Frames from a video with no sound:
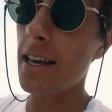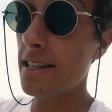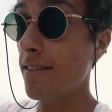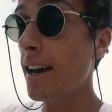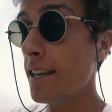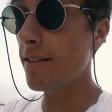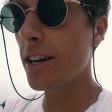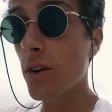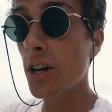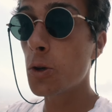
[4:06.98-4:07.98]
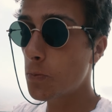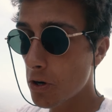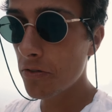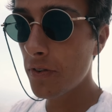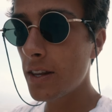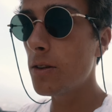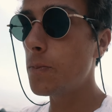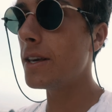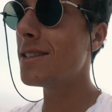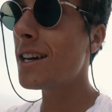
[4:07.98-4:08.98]
Et c'est vrai qu'avec Henri, tu profites du
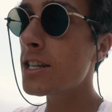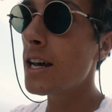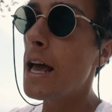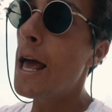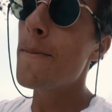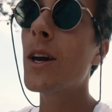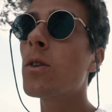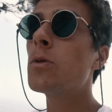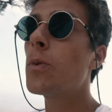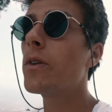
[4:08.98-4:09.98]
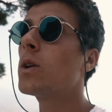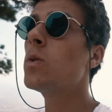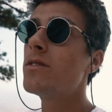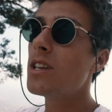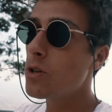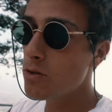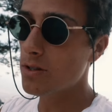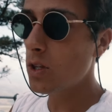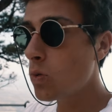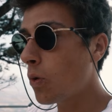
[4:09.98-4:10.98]
paysage, mais quand tu prends des routes sinueuses
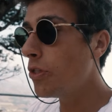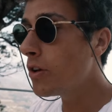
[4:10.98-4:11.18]
qui tournent